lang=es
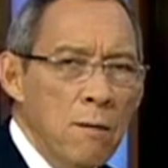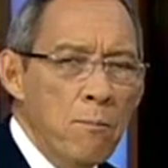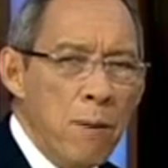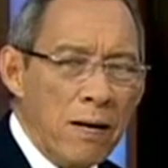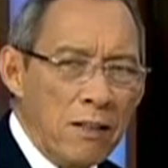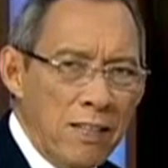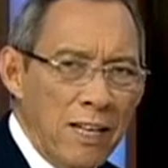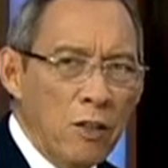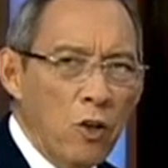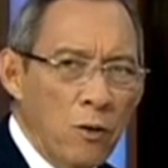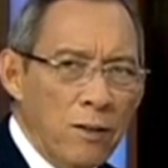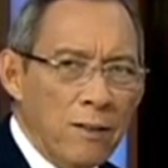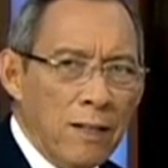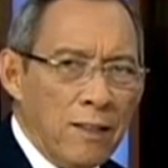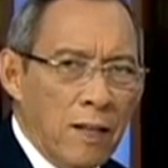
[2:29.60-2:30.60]
Partiendo de
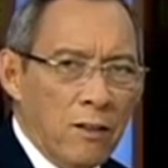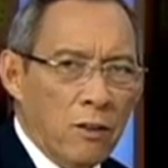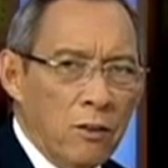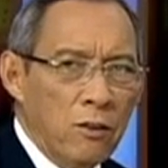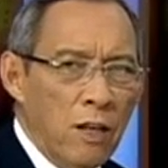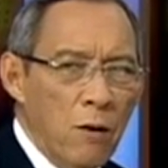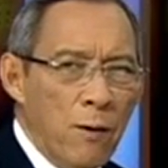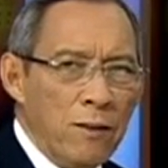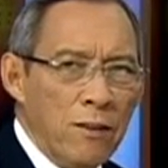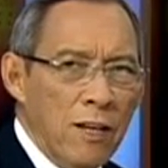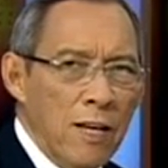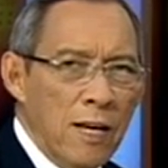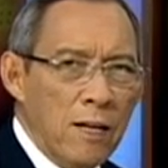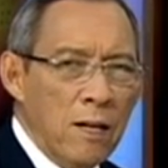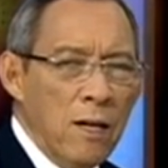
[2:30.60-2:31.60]
esta tesis de
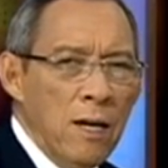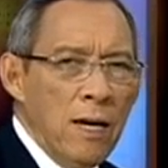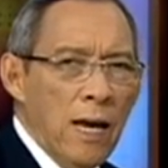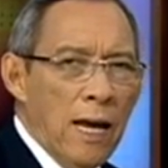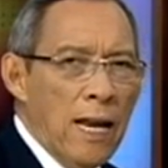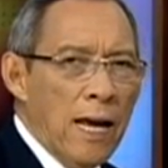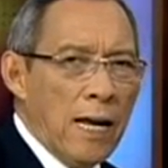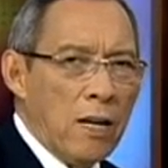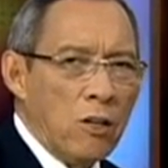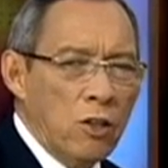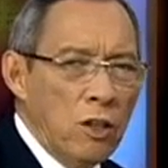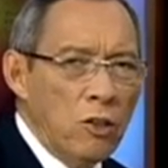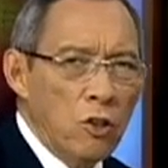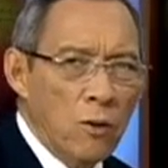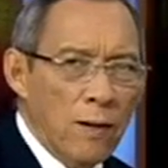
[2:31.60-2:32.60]
Bastenier, el
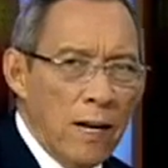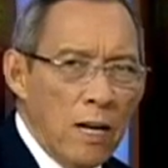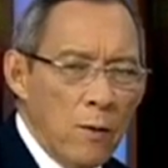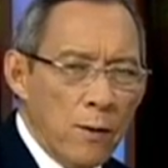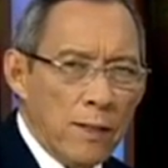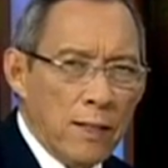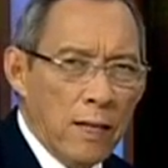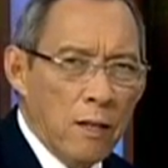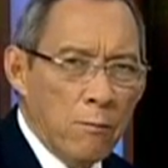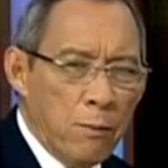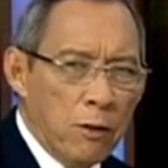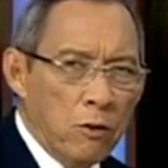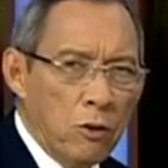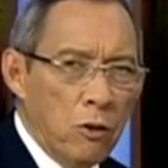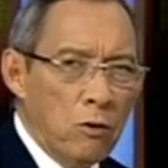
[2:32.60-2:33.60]
ejercicio de la libertad de
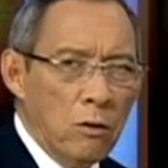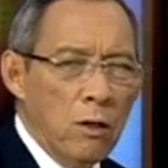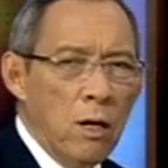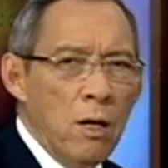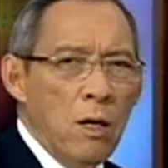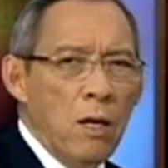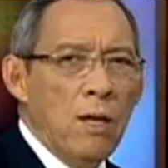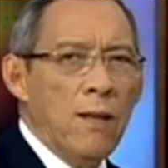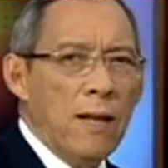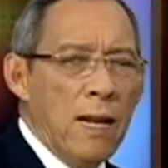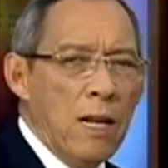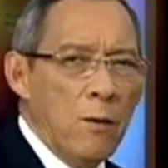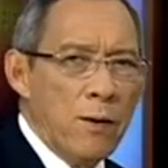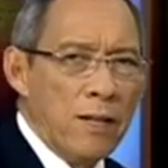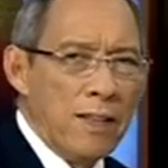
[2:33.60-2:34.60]
expresión y de la
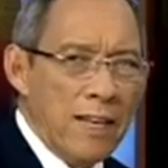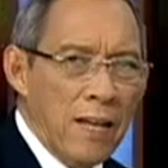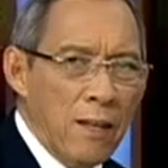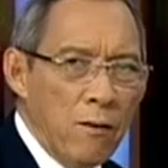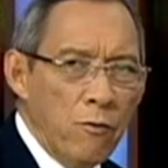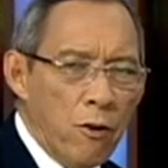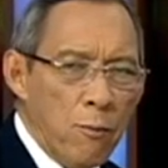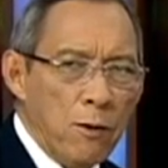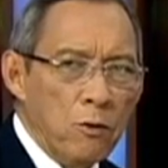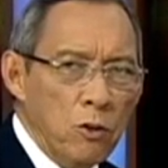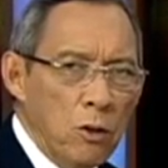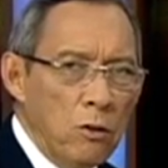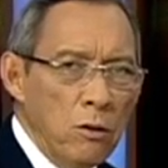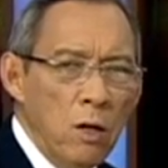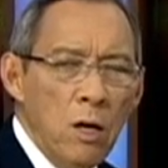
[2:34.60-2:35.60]
libertad de
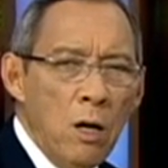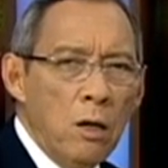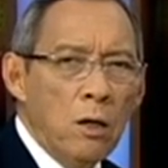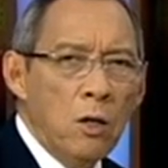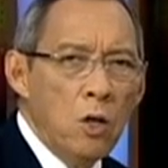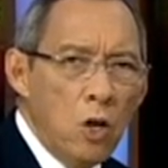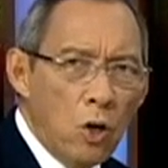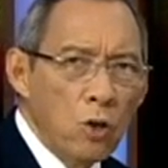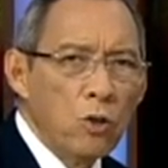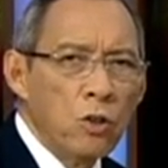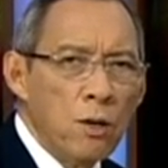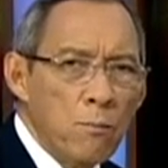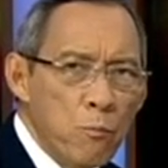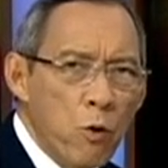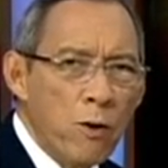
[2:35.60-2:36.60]
información no
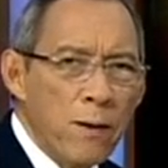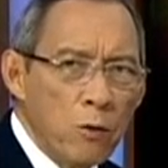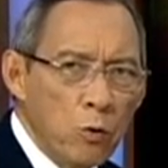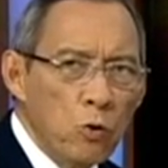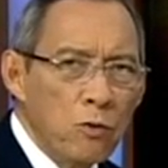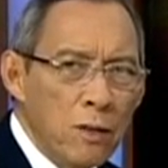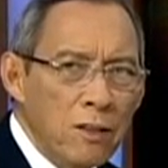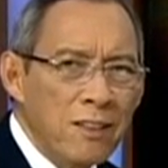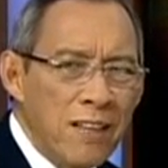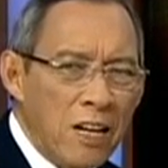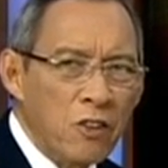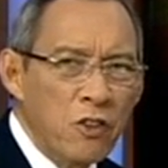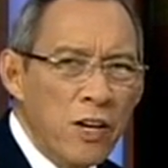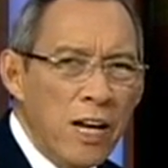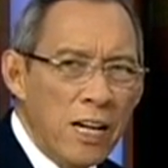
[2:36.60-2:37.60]
se puede sustentar
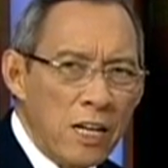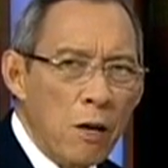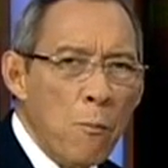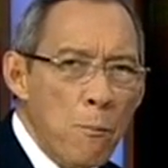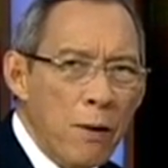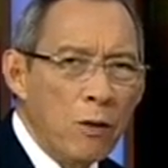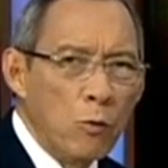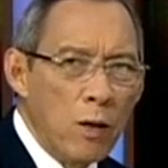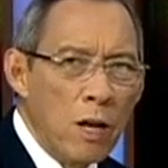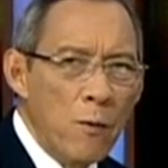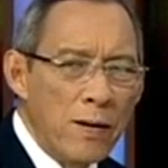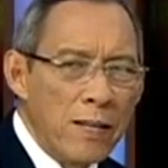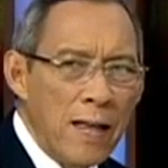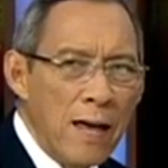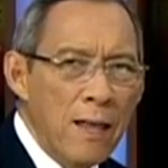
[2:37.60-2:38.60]
sin el respeto a la
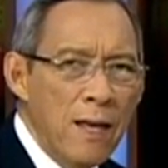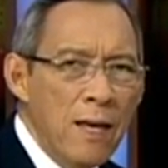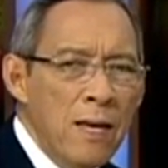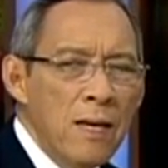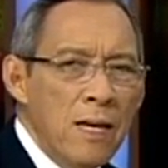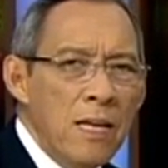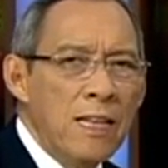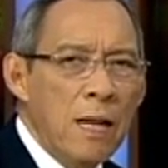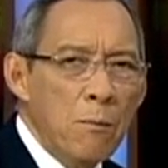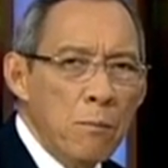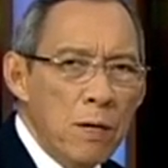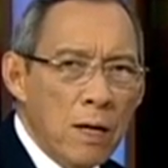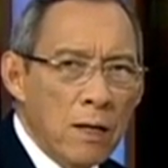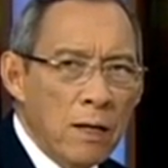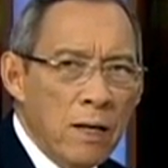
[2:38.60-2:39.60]
verdad y
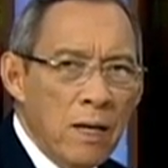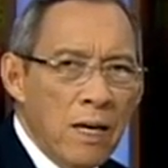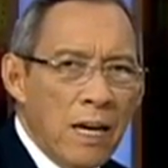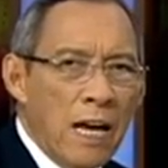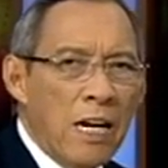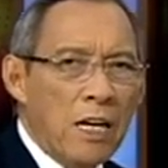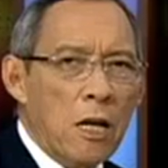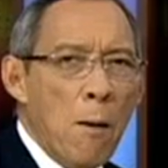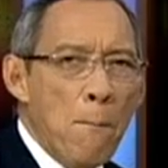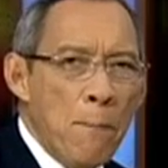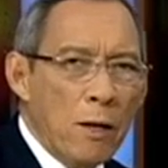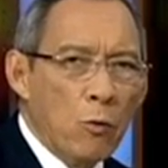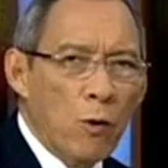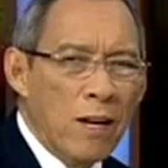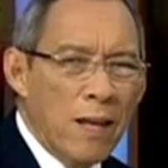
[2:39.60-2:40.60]
también el
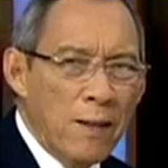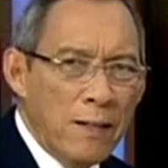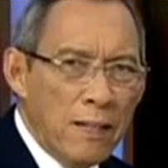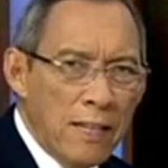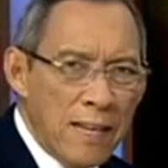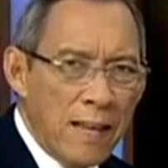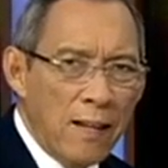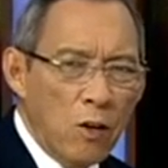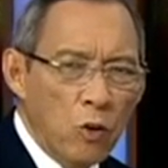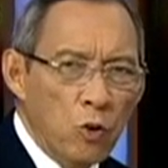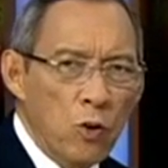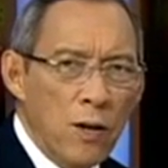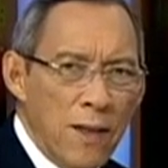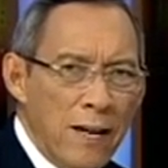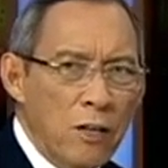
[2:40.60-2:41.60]
respeto a la dignidad de los
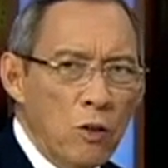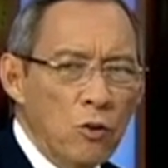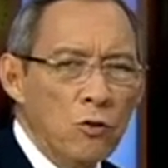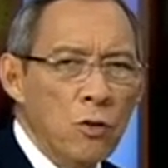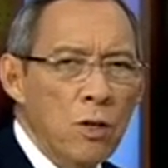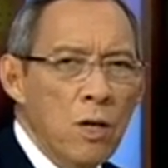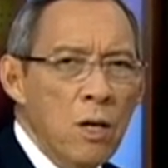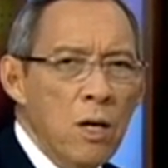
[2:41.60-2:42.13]
ciudadanos.